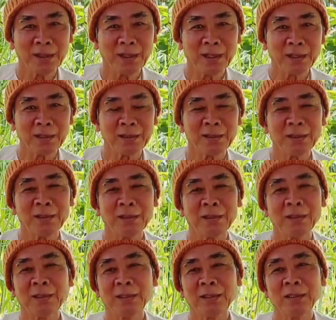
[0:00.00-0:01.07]
Đấy.
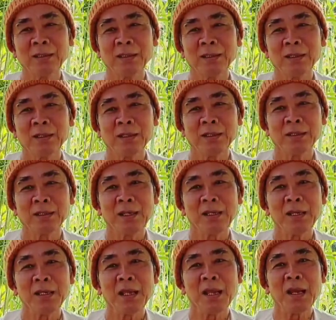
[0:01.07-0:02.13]

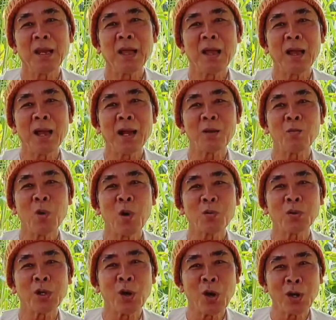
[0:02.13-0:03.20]
thì như vậy là ăn
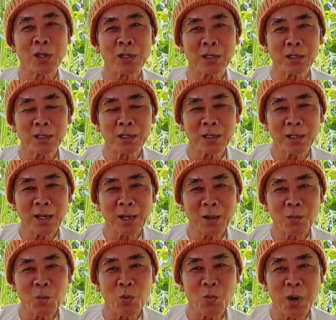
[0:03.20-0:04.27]
một con á
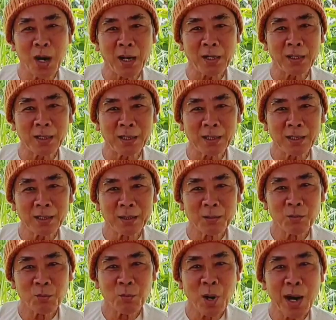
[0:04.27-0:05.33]
ăn một mạng á
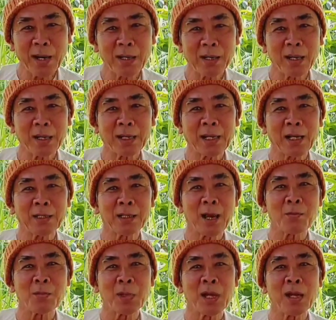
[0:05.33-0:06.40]
bán lại cả
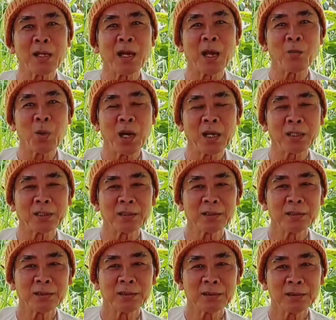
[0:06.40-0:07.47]
trăm cả ngàn mạng
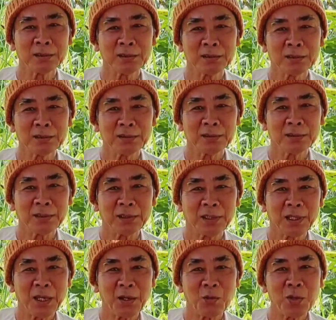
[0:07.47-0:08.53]

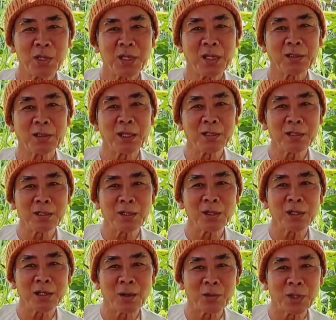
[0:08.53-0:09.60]
thì quý vị tính
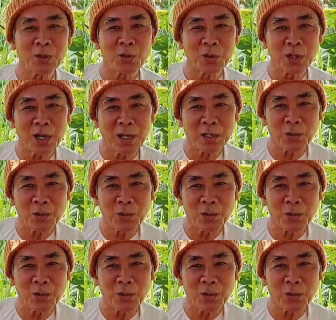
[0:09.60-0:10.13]
coi trong cái cuộc